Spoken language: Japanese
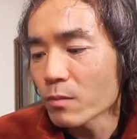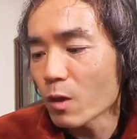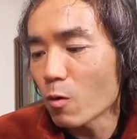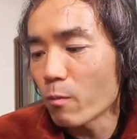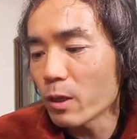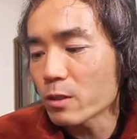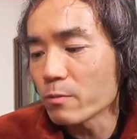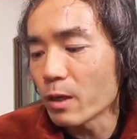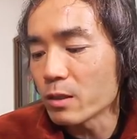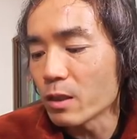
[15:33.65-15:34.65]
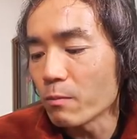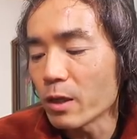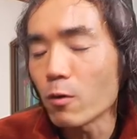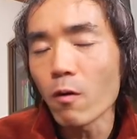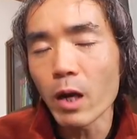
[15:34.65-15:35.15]
で香ばしく焙煎ま
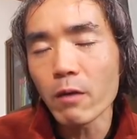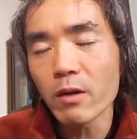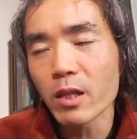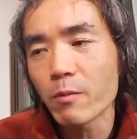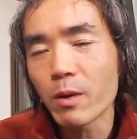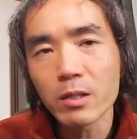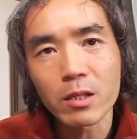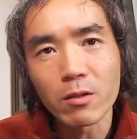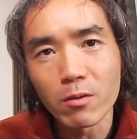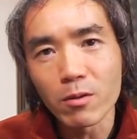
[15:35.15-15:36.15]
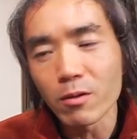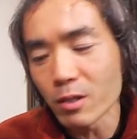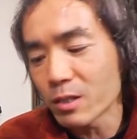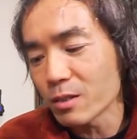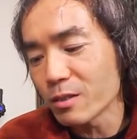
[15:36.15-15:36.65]
あ色合いはね焙煎の
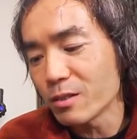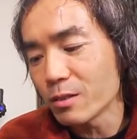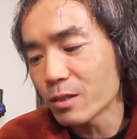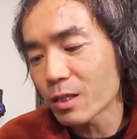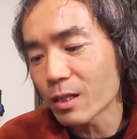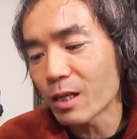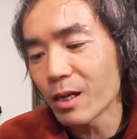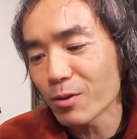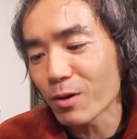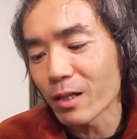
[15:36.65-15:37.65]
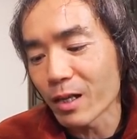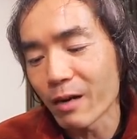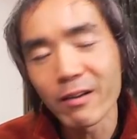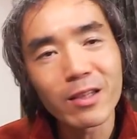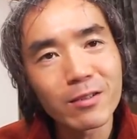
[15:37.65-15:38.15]
仕方とかで
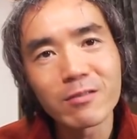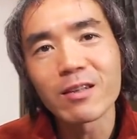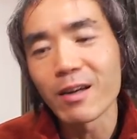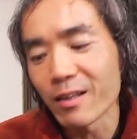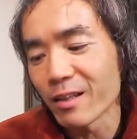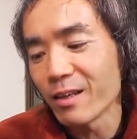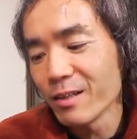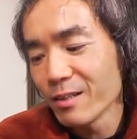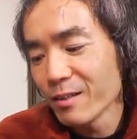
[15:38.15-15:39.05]
変わってくるからね